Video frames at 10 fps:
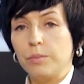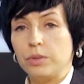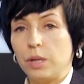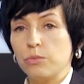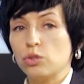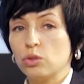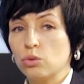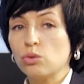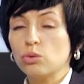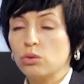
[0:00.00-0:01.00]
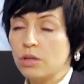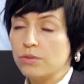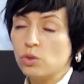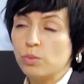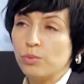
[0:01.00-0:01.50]
Потому что то, что я
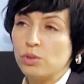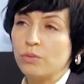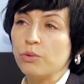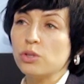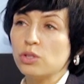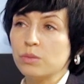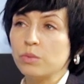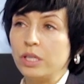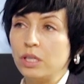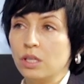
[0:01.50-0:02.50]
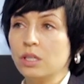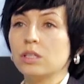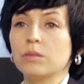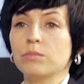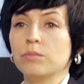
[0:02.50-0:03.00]
вижу по сегодняшним
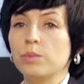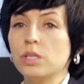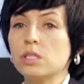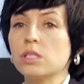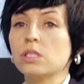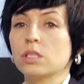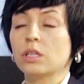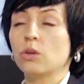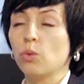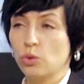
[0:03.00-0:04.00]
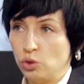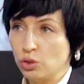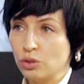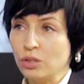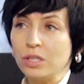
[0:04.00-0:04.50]
клиентам, бизнес
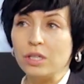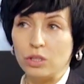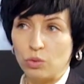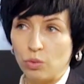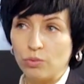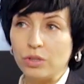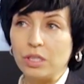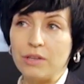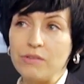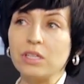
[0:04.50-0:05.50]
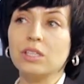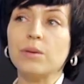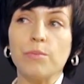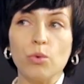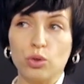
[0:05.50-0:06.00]
хочет, готов и,
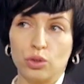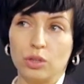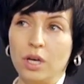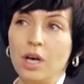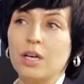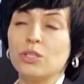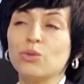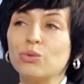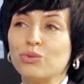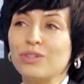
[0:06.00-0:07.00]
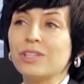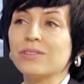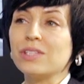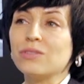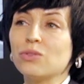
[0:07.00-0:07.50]
наверное, может
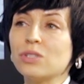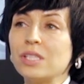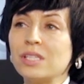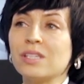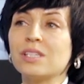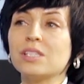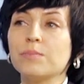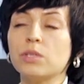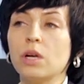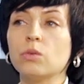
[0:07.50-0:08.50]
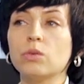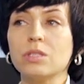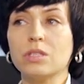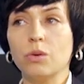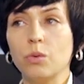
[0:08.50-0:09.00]
структурировать свою деятельность
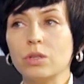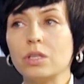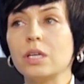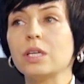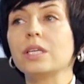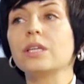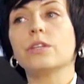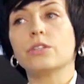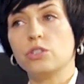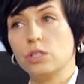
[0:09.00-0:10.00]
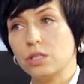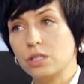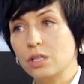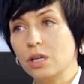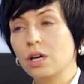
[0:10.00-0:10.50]
абсолютно законно и
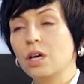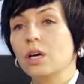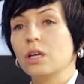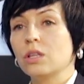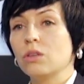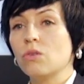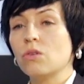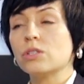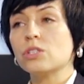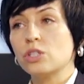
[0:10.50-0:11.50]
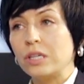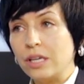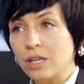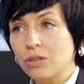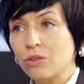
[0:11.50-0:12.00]
честно, но, к
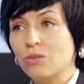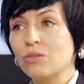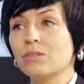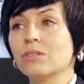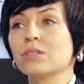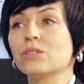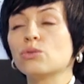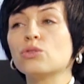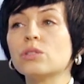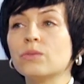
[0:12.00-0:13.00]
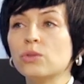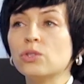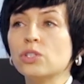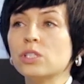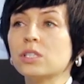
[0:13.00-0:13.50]
сожалению, э,
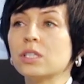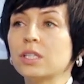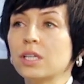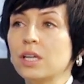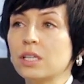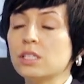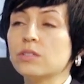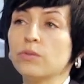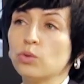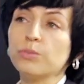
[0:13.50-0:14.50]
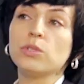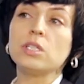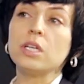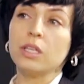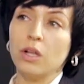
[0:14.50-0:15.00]
существующее законодательство, в том
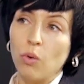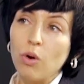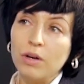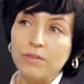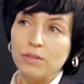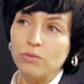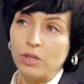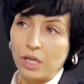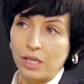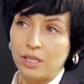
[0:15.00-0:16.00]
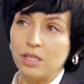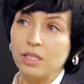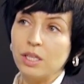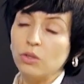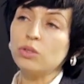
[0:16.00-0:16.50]
числе налоговое в Украине,
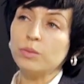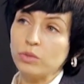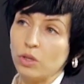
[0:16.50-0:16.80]
не дает ему